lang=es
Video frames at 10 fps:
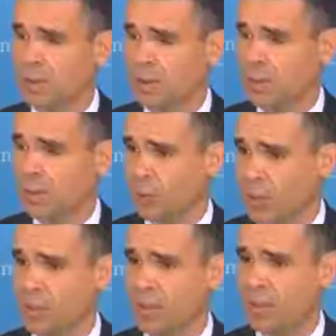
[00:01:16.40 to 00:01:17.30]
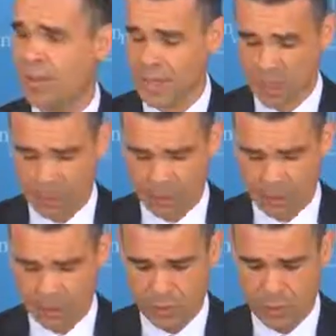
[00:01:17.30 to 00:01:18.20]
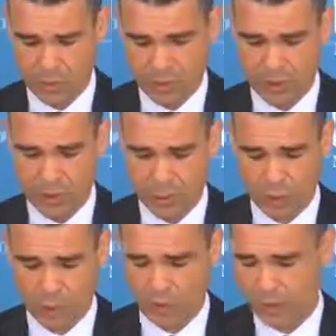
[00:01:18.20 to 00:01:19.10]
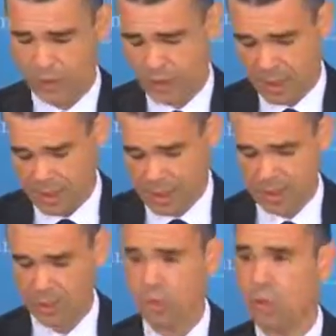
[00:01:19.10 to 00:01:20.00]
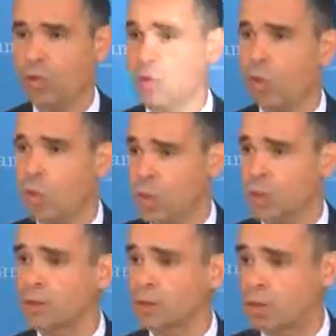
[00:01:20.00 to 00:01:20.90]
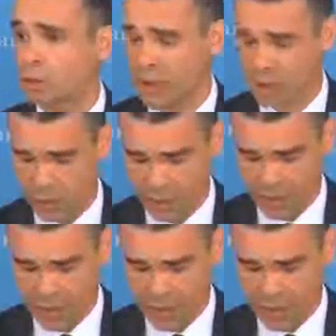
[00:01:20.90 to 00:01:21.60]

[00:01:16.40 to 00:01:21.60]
para poder llevar a cabo lo que se suele llamar un buen gobierno.